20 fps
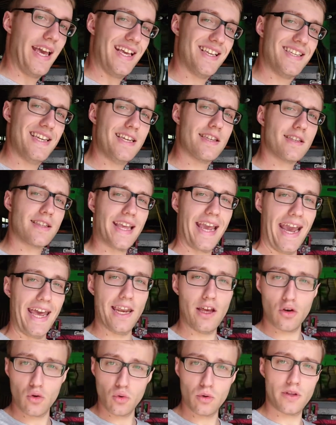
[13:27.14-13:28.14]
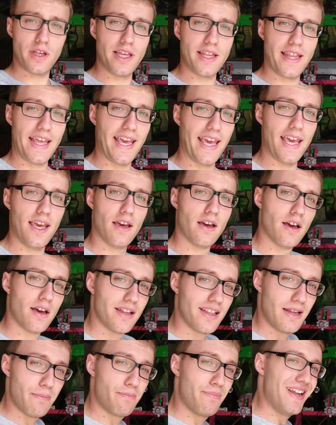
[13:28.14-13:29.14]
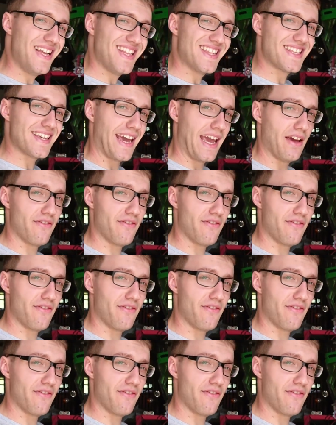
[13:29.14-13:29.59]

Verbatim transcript: Es ist keine gute Idee, die Blitze